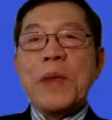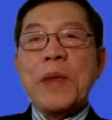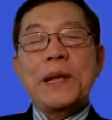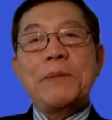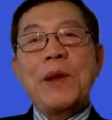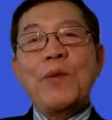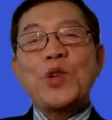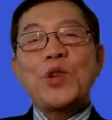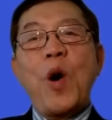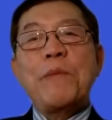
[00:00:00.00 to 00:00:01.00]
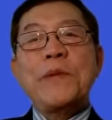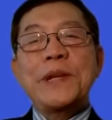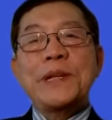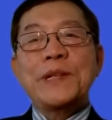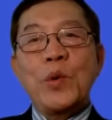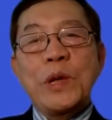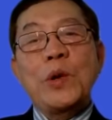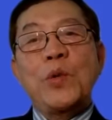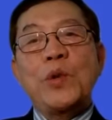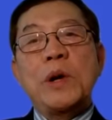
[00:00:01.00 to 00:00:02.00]
Nhưng mà nếu so với dân số, thí
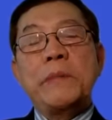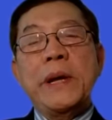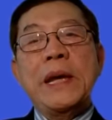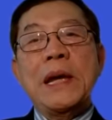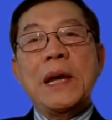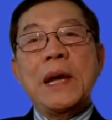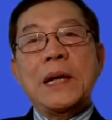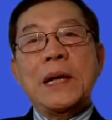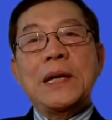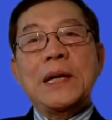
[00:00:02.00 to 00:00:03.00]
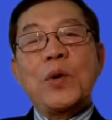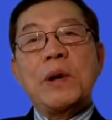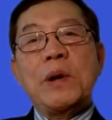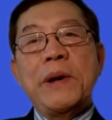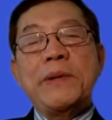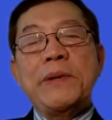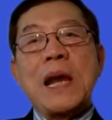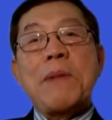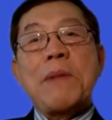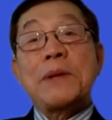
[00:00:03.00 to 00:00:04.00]
dụ nước Mỹ, dân số nước Mỹ bây giờ là
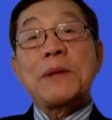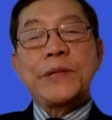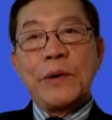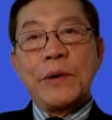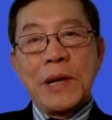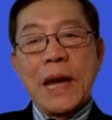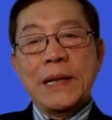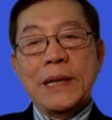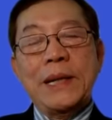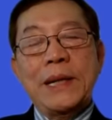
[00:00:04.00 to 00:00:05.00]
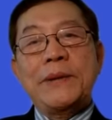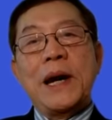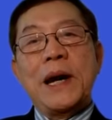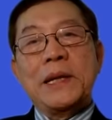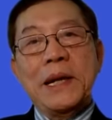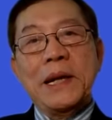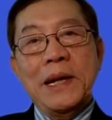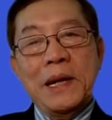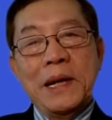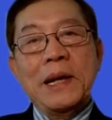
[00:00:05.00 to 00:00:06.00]
ba trăm triệu chẳng hạn, thì bây giờ
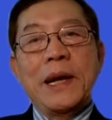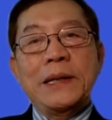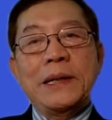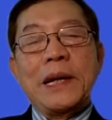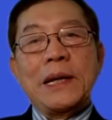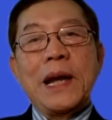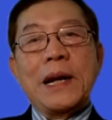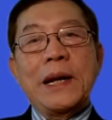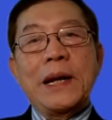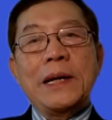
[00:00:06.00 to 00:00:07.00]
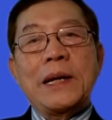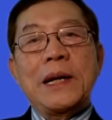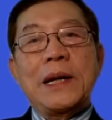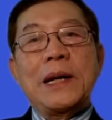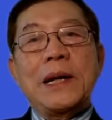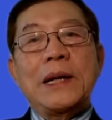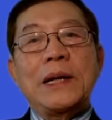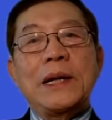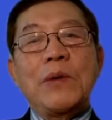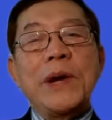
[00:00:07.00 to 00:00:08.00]
thì thấy rằng là cái
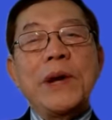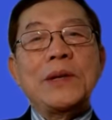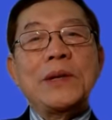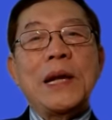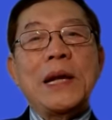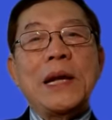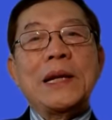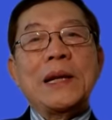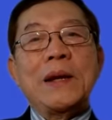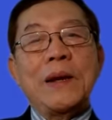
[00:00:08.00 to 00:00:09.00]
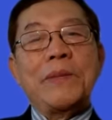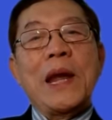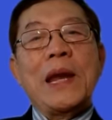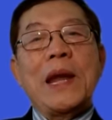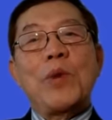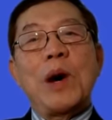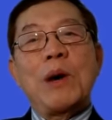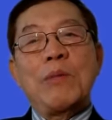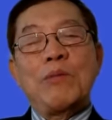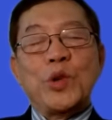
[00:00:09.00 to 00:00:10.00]
uh, thống kê cho thấy là hôm nay là
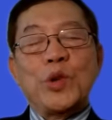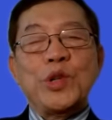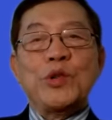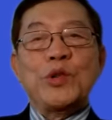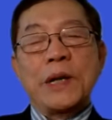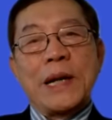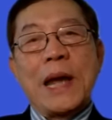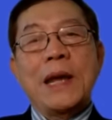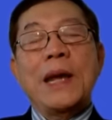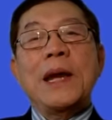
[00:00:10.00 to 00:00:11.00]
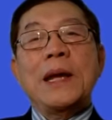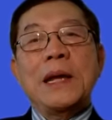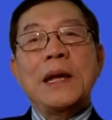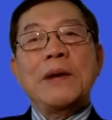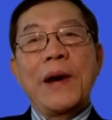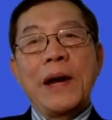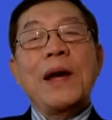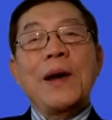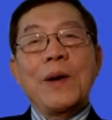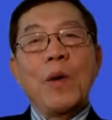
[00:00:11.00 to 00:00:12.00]
một triệu rưỡi chẳng hạn. Thì như vậy
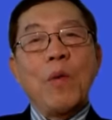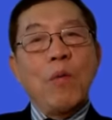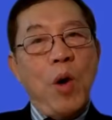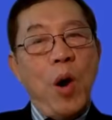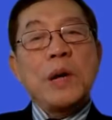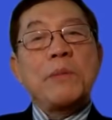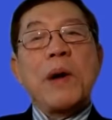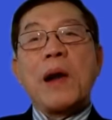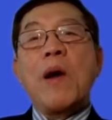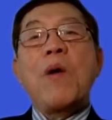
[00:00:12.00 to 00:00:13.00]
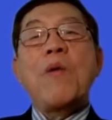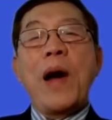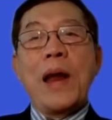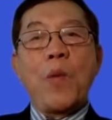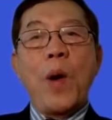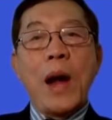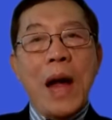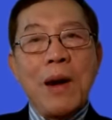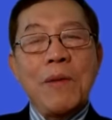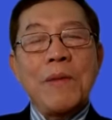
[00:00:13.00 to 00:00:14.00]
nó cũng có, nhưng mà nó không phải là quá
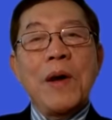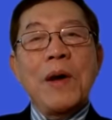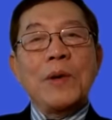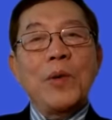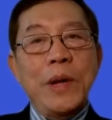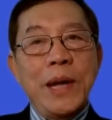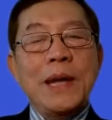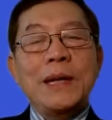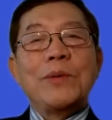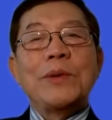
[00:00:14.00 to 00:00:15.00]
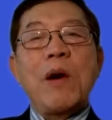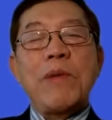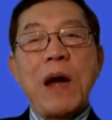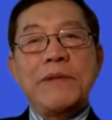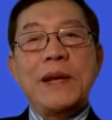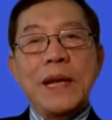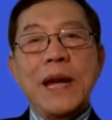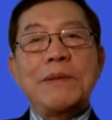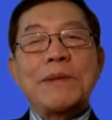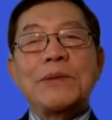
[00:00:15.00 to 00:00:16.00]
cao. Tuy nhiên chúng ta không phải vì
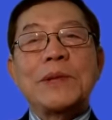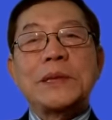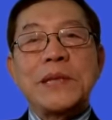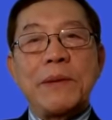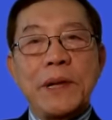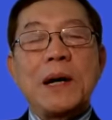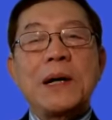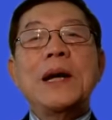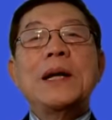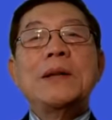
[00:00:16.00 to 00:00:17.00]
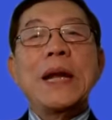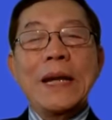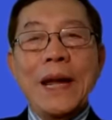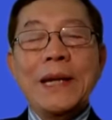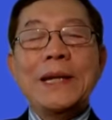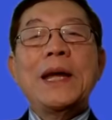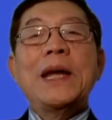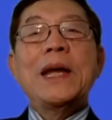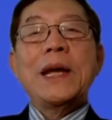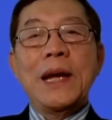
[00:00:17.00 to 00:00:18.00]
thế mà chúng ta xem thường. Chúng ta nên
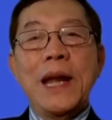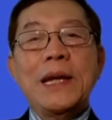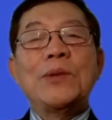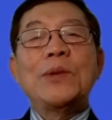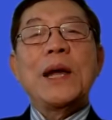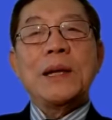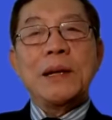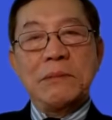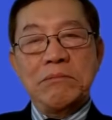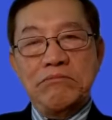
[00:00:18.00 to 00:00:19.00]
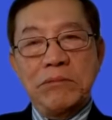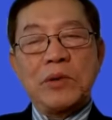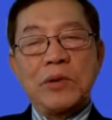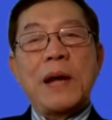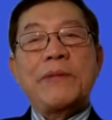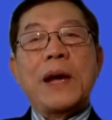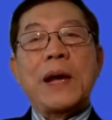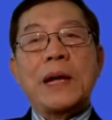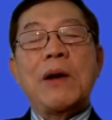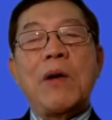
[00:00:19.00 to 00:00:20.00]
nên chúng ta chúng ta phải
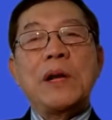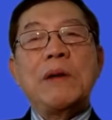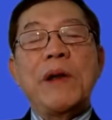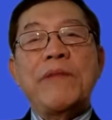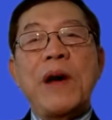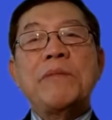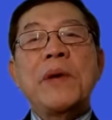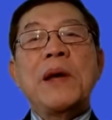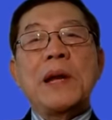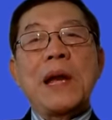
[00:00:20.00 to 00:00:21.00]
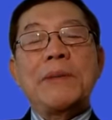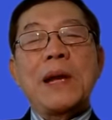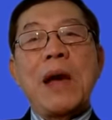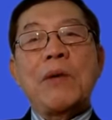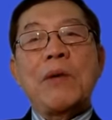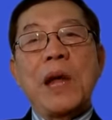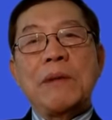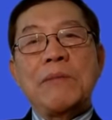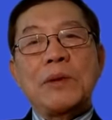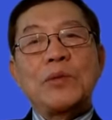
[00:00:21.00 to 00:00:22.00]
cần có những biện pháp làm thế nào để
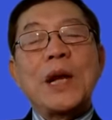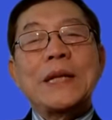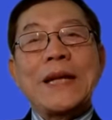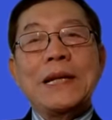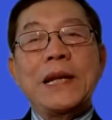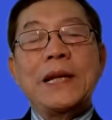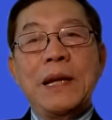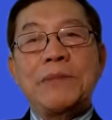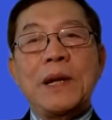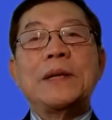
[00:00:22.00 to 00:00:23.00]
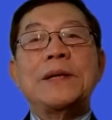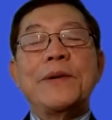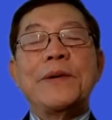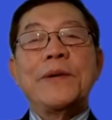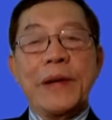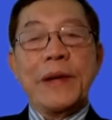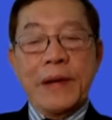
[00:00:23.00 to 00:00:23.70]
mà chúng ta tránh lây nhiễm đó, thưa quý vị.